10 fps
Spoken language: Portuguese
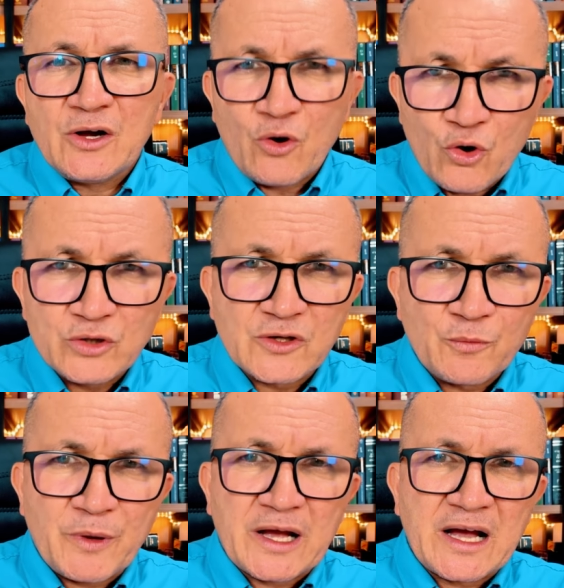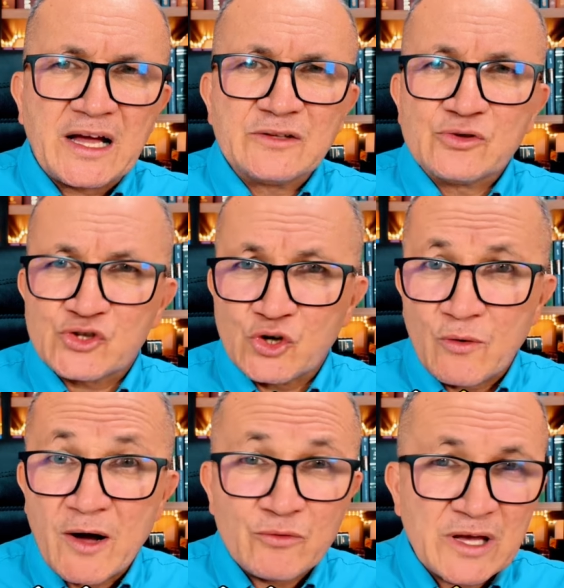contra o pecado
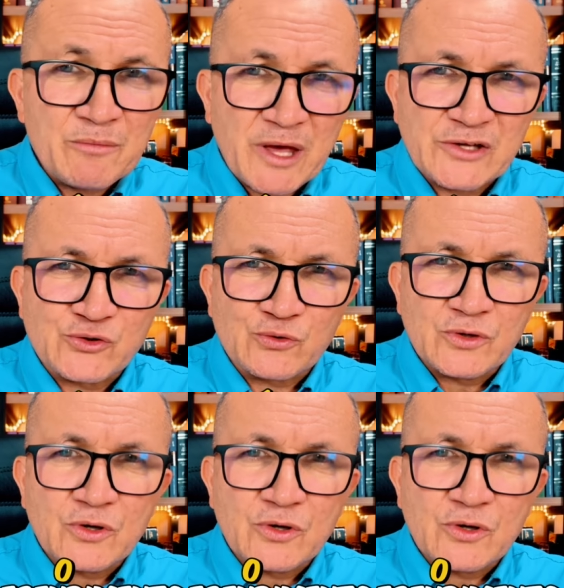só há um remédio: